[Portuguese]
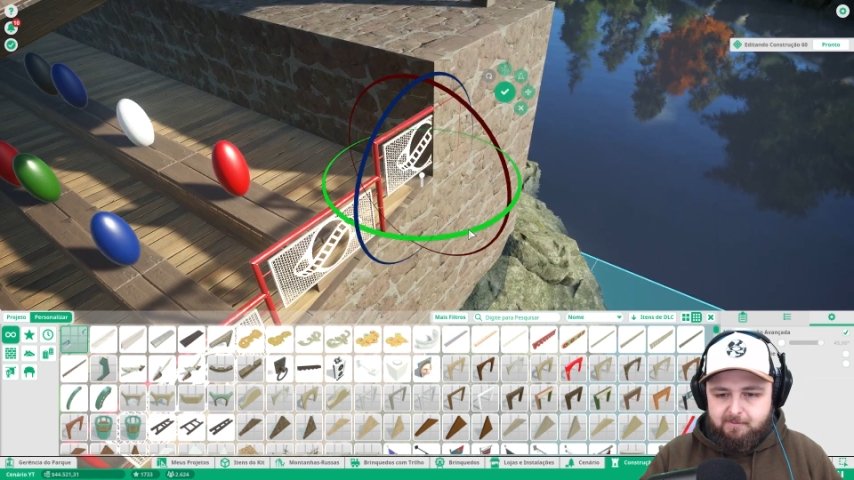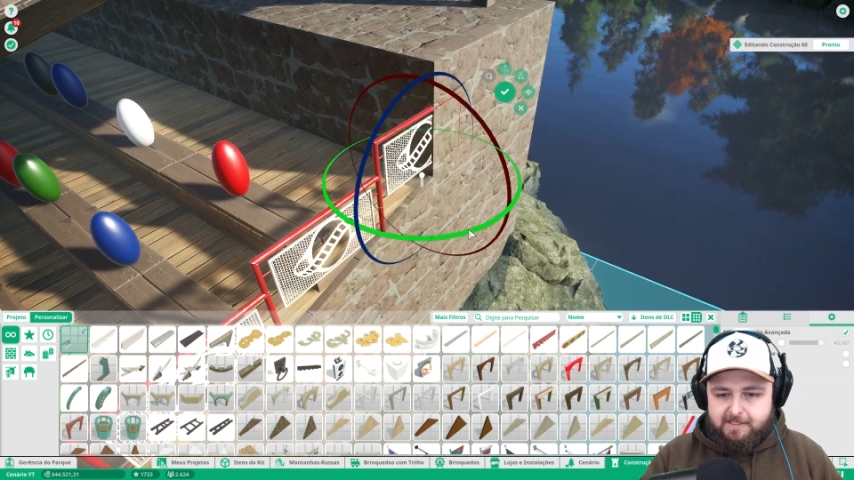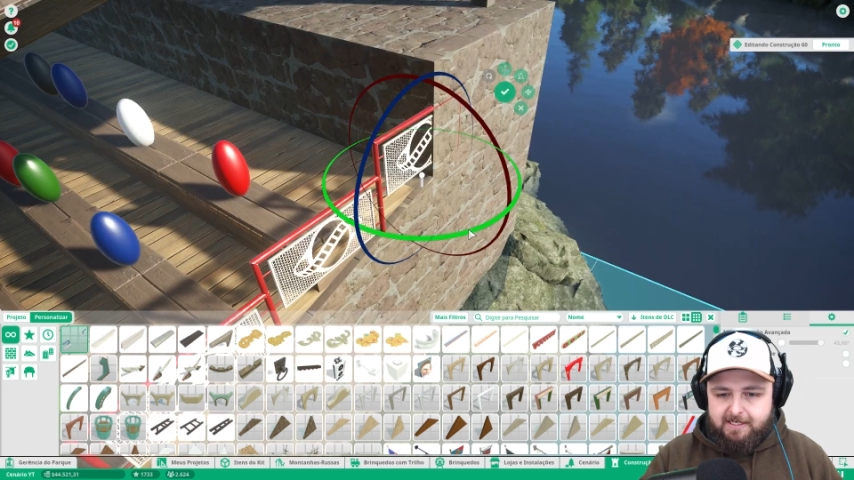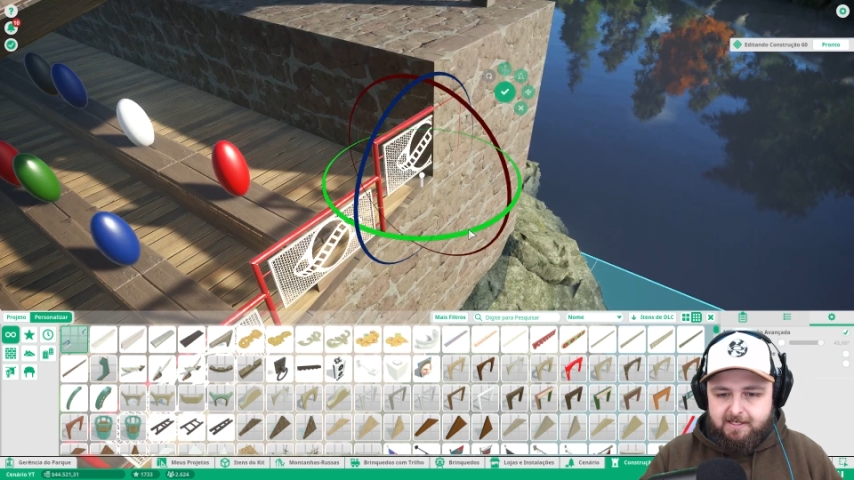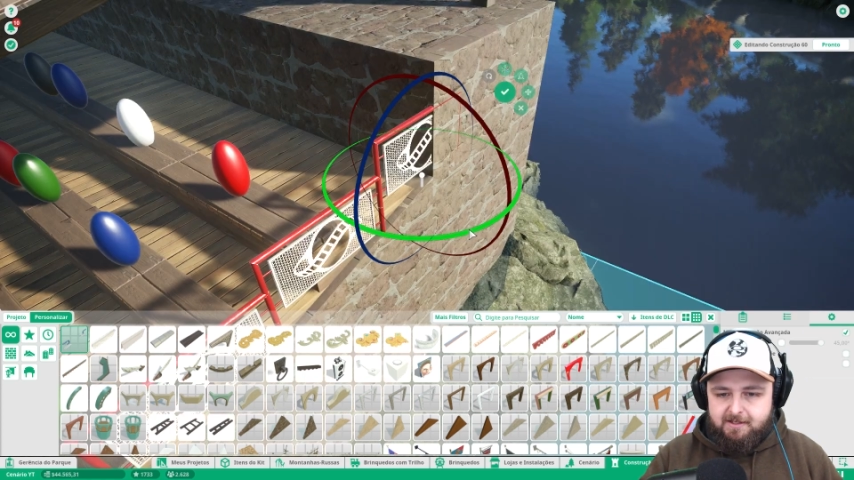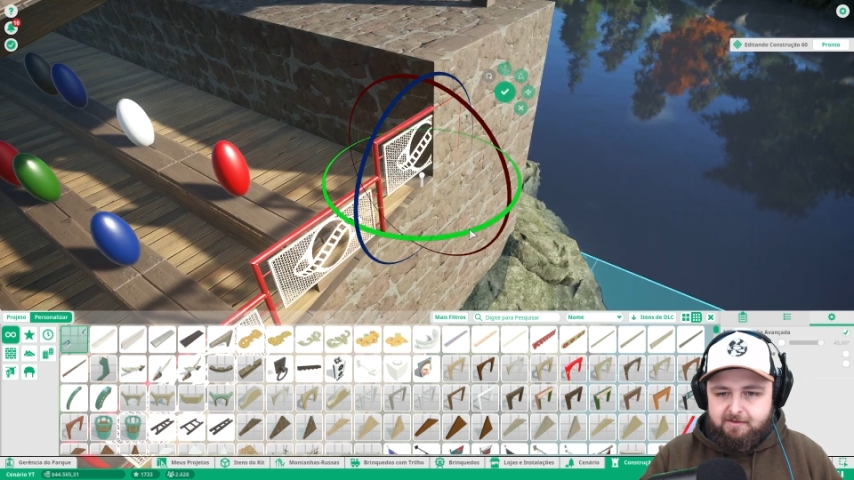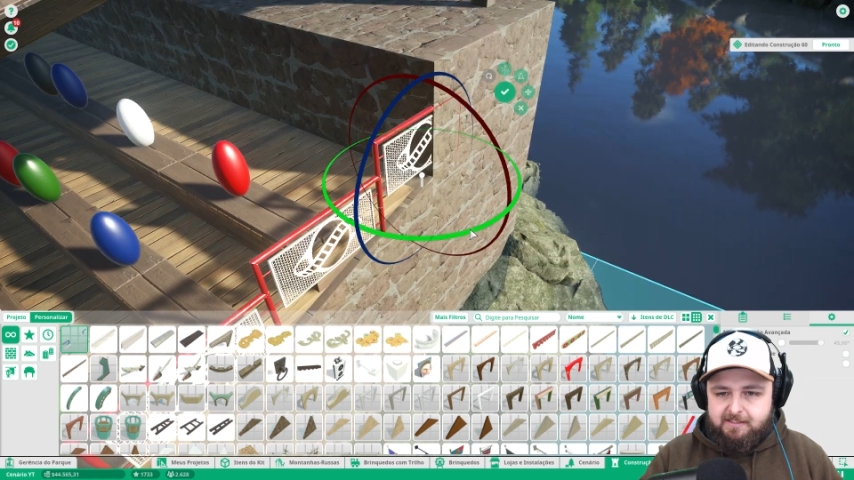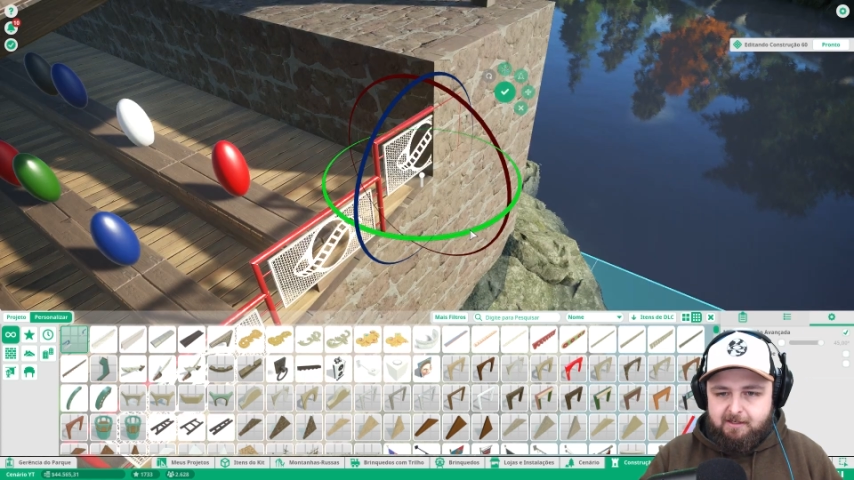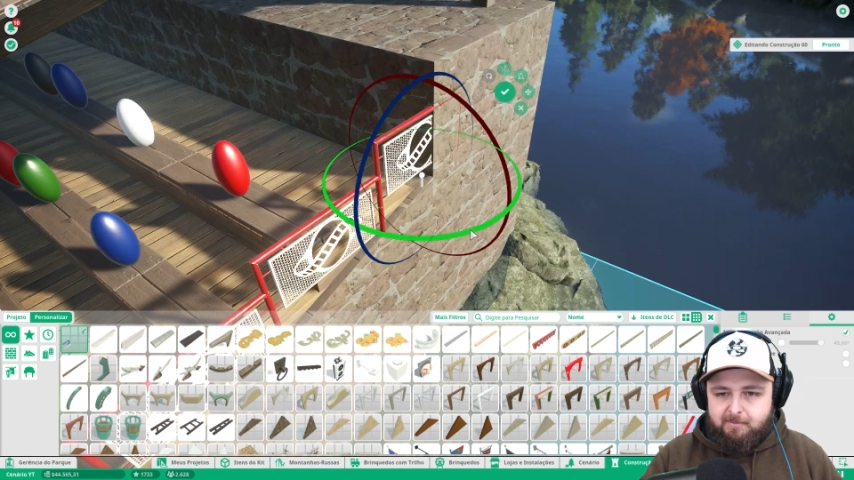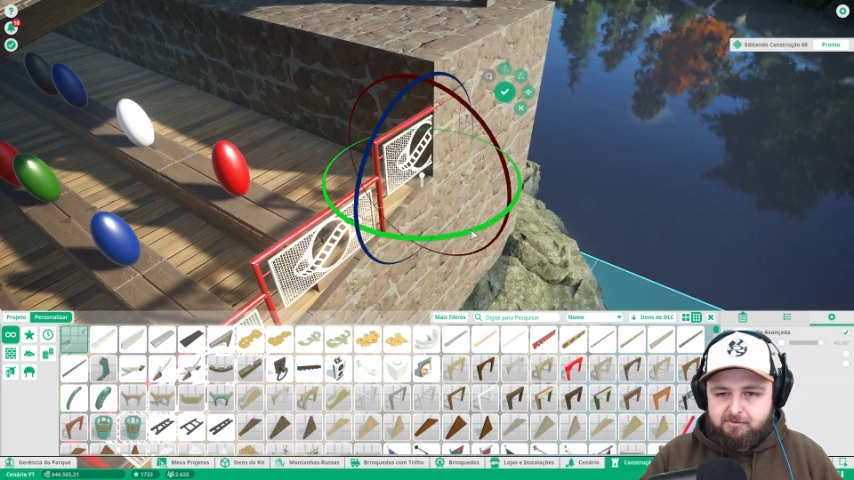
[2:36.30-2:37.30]
pera aí,
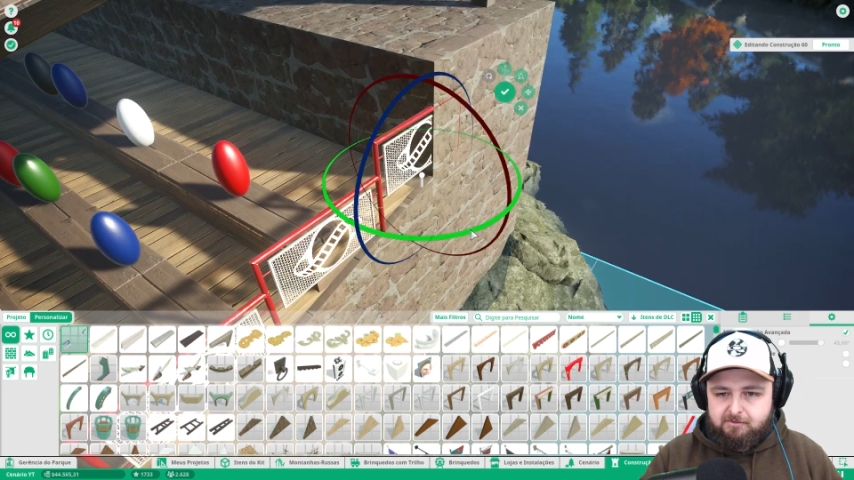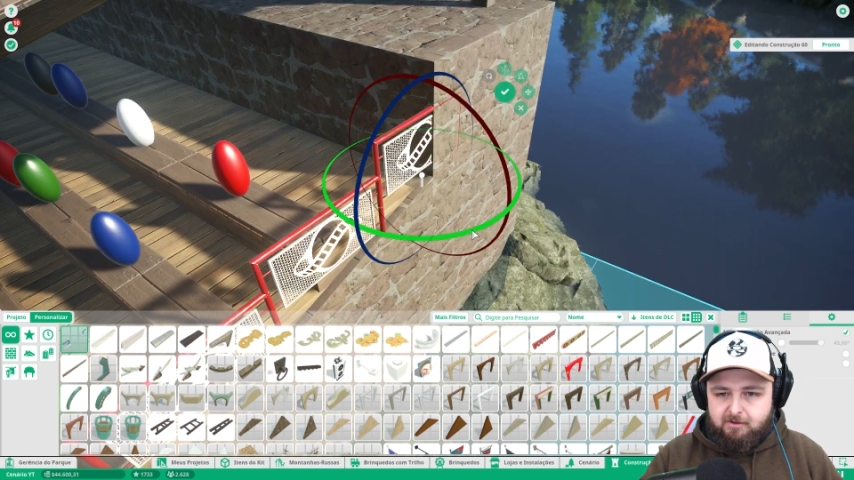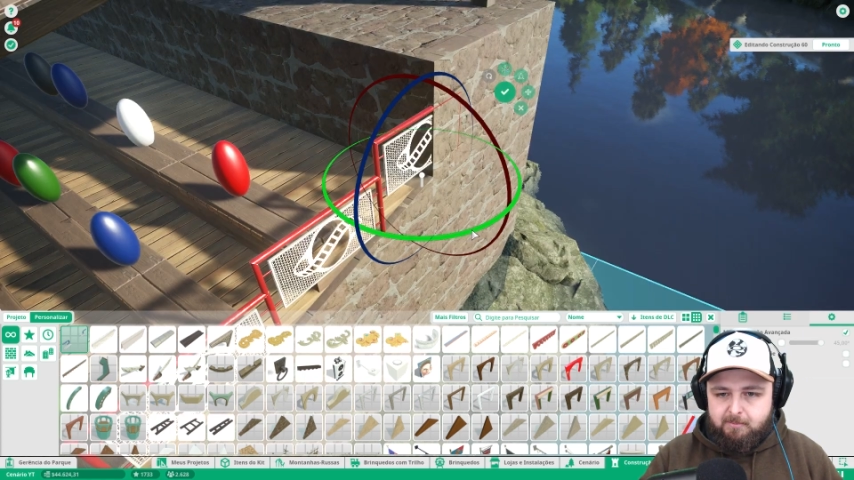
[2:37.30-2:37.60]
dá uma, só